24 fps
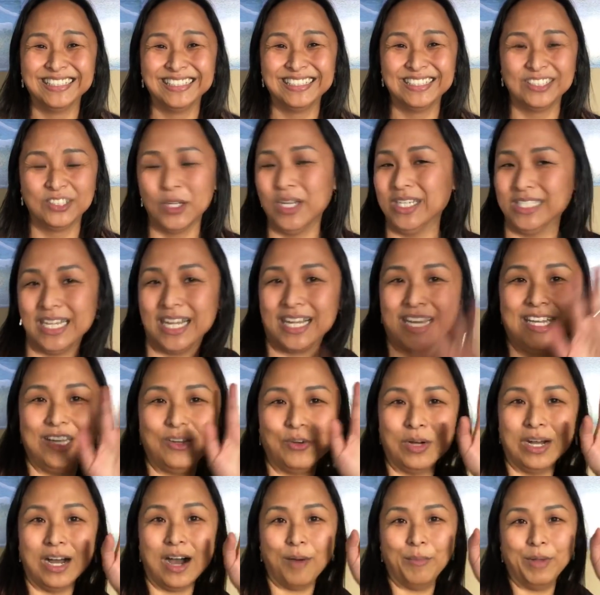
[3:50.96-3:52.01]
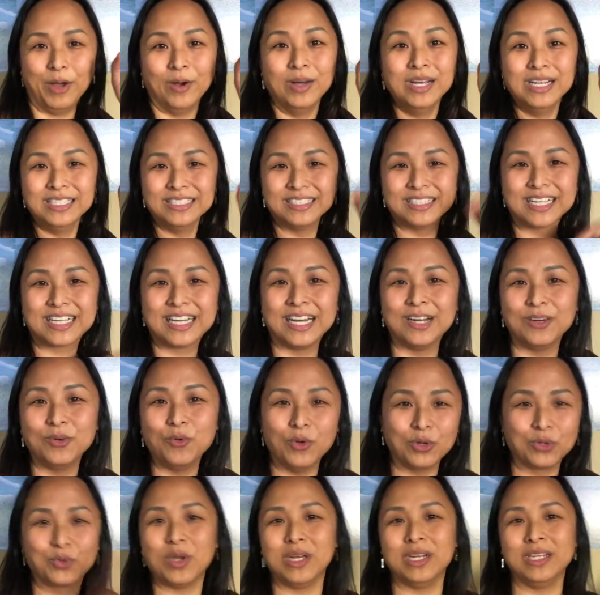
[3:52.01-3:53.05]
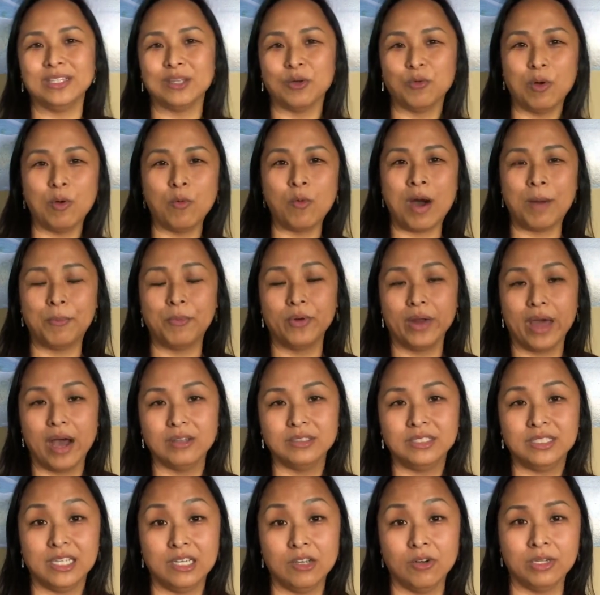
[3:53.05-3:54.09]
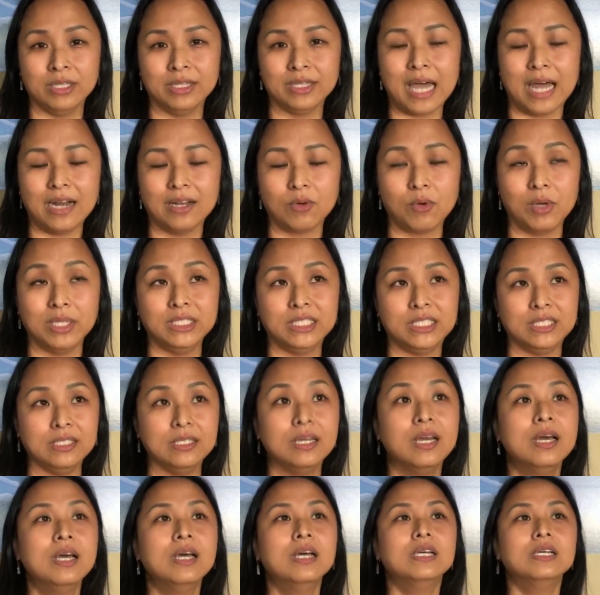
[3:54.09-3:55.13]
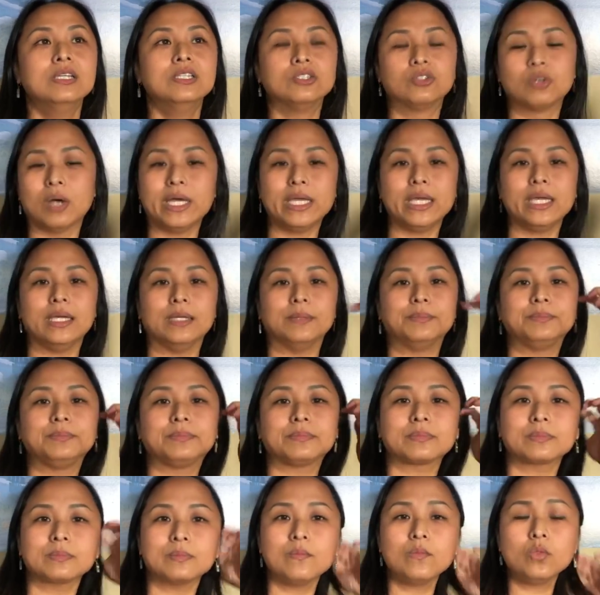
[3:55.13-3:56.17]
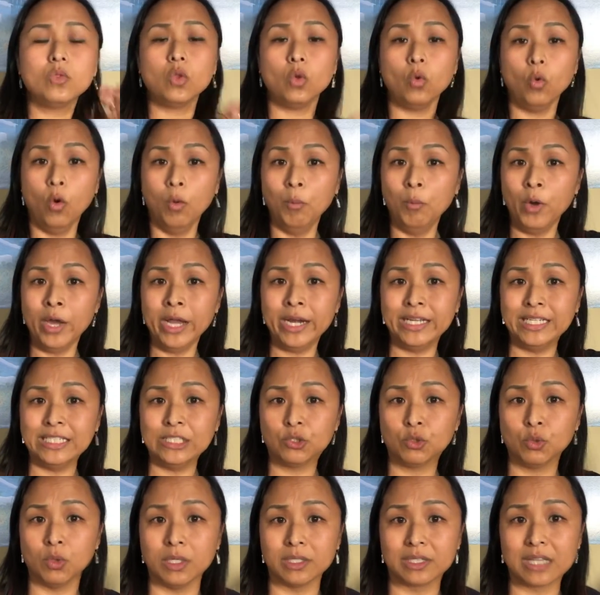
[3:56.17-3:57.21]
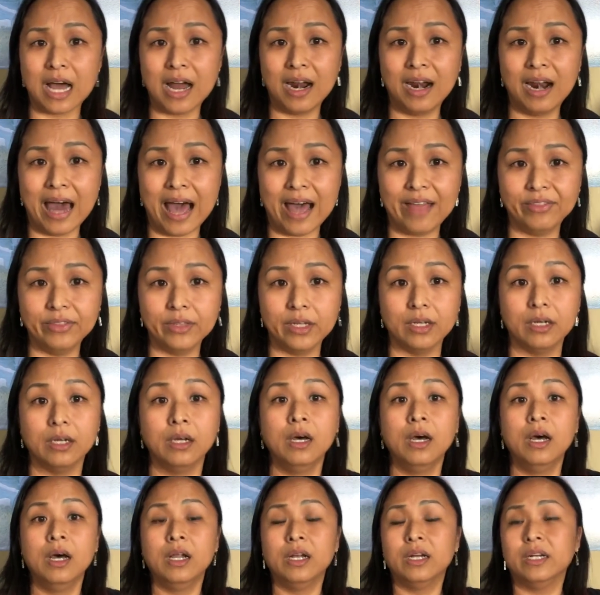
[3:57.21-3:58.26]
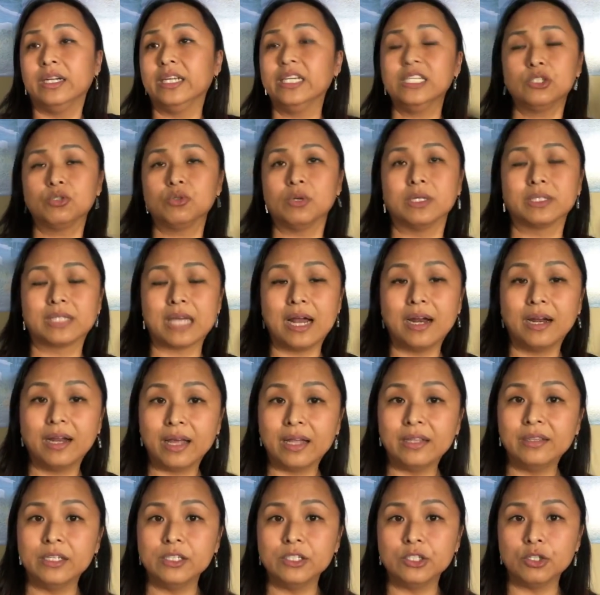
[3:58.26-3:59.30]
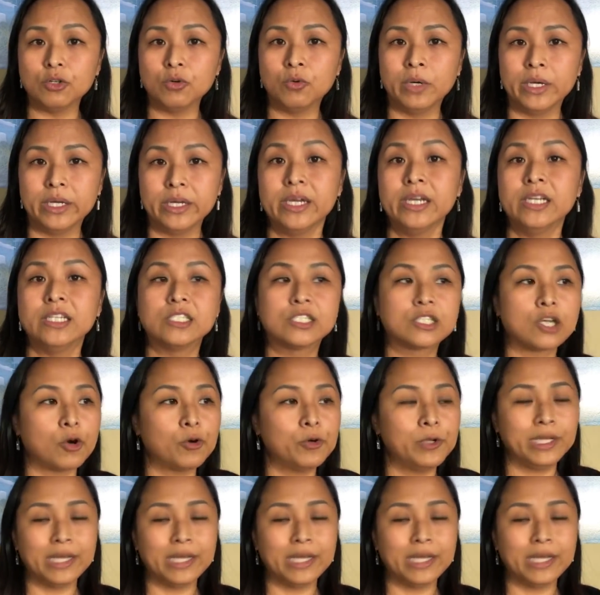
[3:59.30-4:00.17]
所以这个英文好没有？这跟我对你的文化不了解有很大的关系。所以。我们会理所当然的，理所当然的就会 sorry